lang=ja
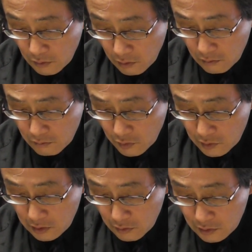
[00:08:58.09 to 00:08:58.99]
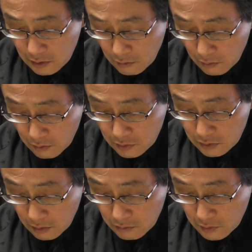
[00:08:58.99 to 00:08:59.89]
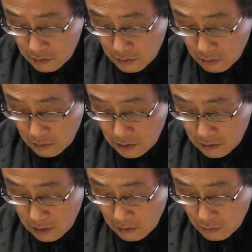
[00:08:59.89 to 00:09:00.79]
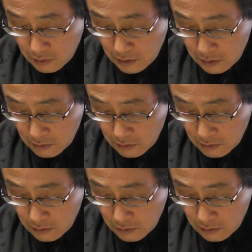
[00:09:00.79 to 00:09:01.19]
びに本門寺の授業の証文等いずれも思